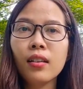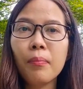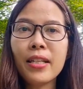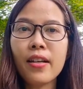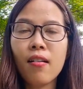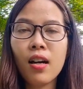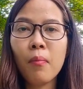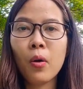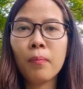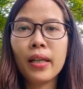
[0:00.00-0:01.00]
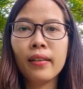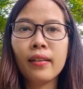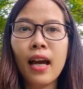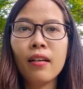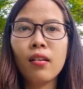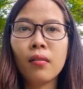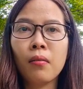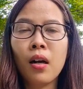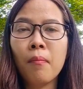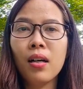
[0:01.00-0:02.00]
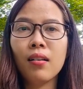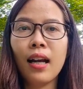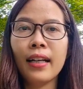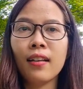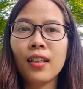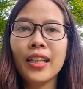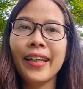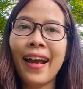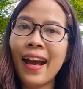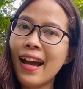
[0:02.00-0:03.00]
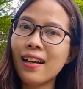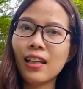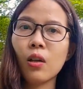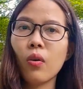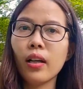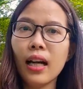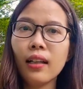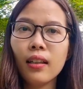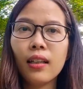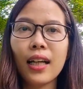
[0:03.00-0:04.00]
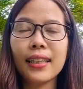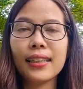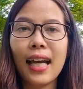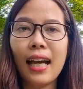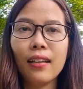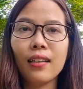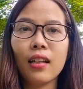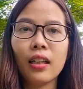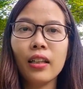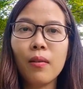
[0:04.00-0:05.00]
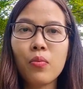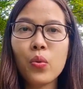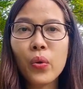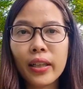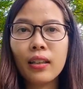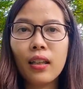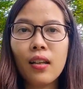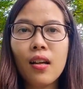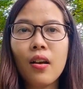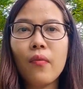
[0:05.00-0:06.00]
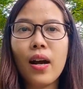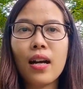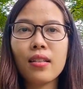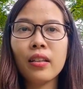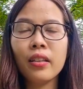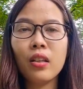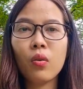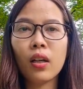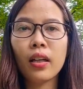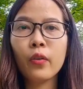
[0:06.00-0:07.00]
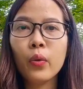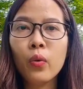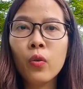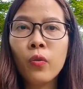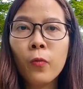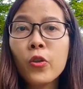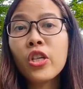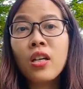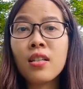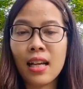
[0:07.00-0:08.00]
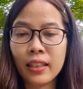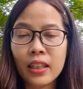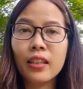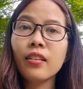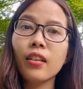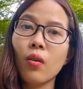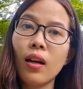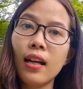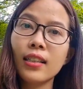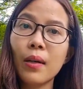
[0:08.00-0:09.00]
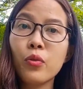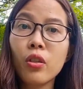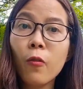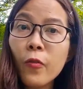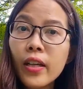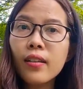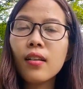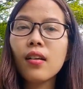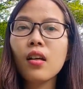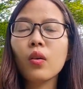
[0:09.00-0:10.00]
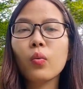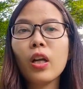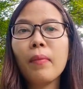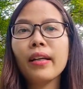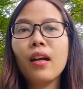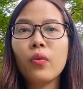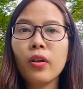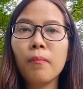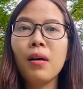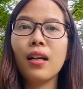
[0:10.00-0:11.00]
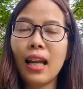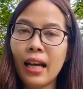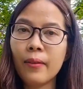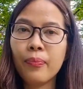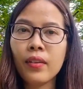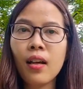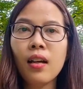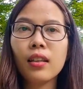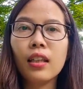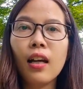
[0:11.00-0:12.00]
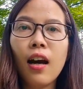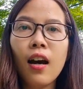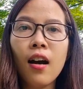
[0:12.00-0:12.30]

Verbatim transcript: Thì bây giờ ấy, bọn mình đã được mở lại các cái nhà hàng này, quán ăn này, khách sạn này, các cái điểm du lịch này và rất nhiều các cái khu vui chơi giải trí như kiểu là rạp chiếu phim cũng đã bắt đầu được mở lại. Thì